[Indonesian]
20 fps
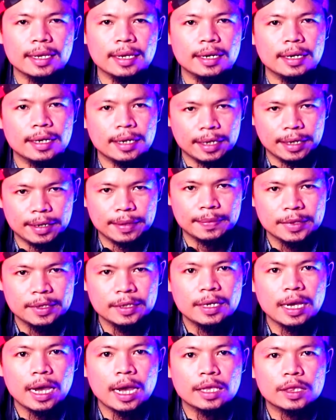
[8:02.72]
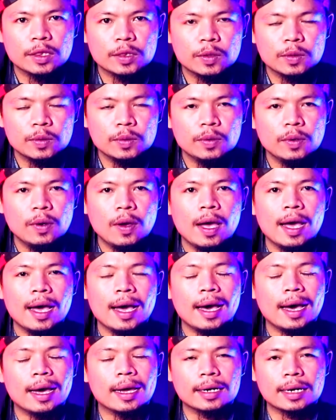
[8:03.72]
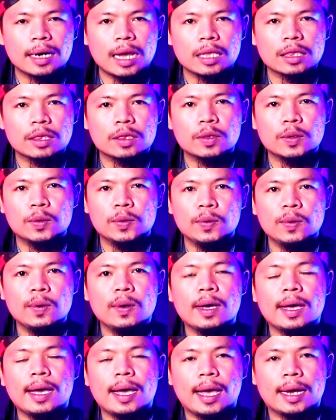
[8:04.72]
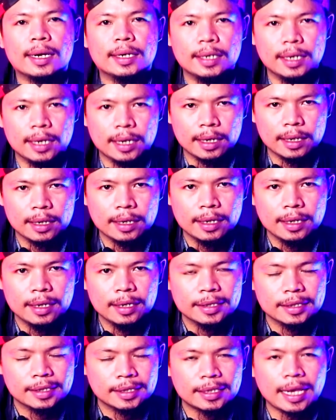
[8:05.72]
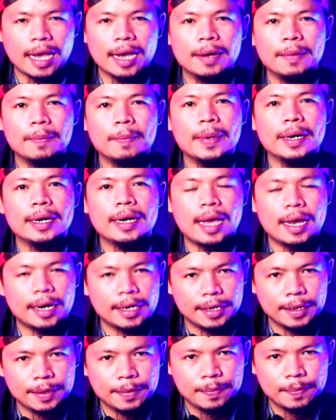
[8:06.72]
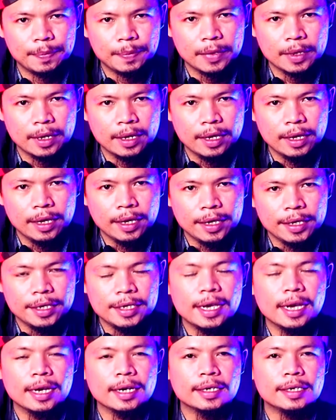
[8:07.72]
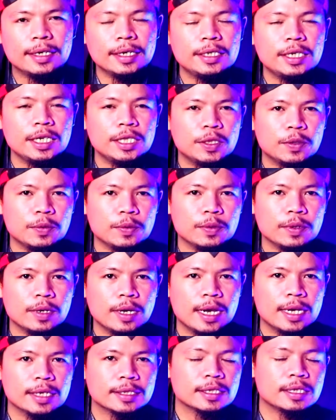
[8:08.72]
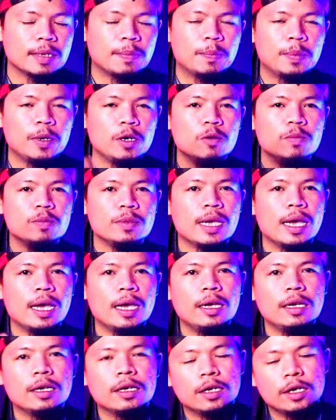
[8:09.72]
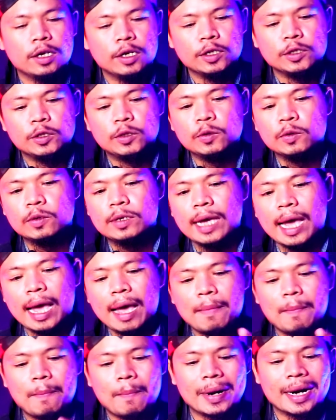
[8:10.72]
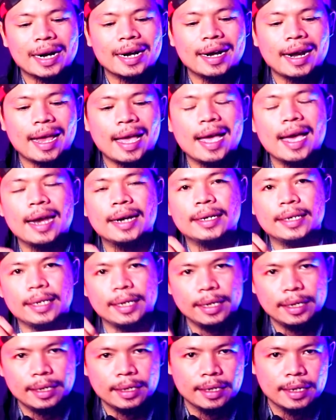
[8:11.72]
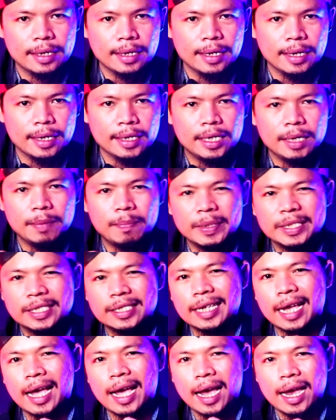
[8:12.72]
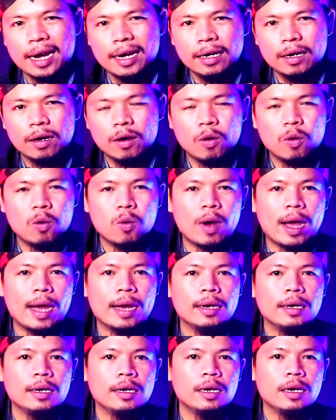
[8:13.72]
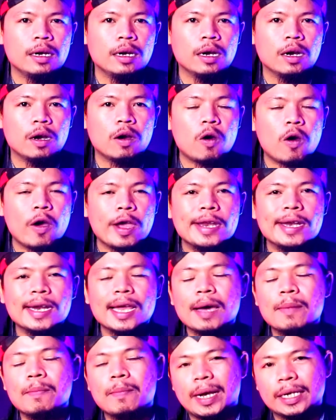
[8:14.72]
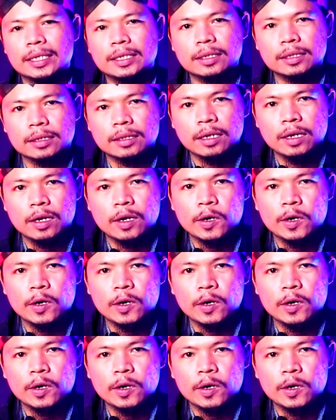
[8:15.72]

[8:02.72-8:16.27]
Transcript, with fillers: ini, yaitu Ratu Adil, sang penari, yang di situ sebelumnya juga pernah hadir di pecahan uang koin emas